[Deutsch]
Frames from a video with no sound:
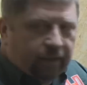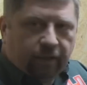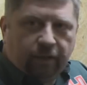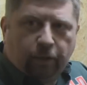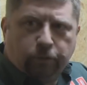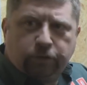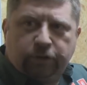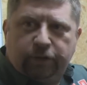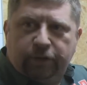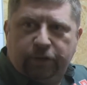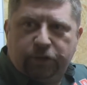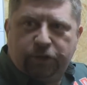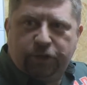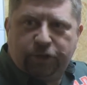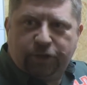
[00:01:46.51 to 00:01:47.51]
längeren
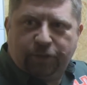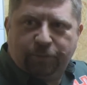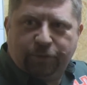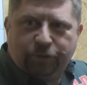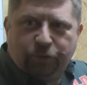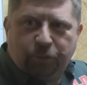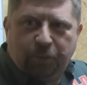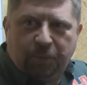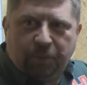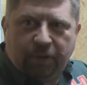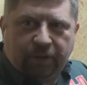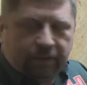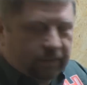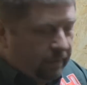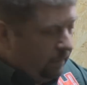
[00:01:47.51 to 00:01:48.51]
ausgedehnten Schießstandbesuch
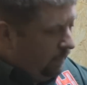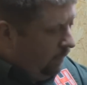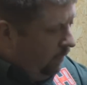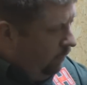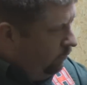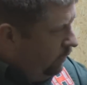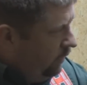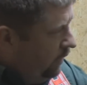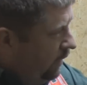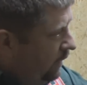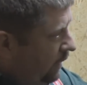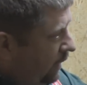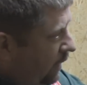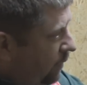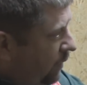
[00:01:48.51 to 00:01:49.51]
mitmachen. Mhm. Von daher
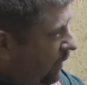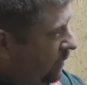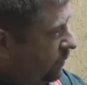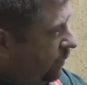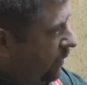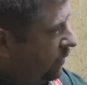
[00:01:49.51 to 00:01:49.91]
denke ich mal ganz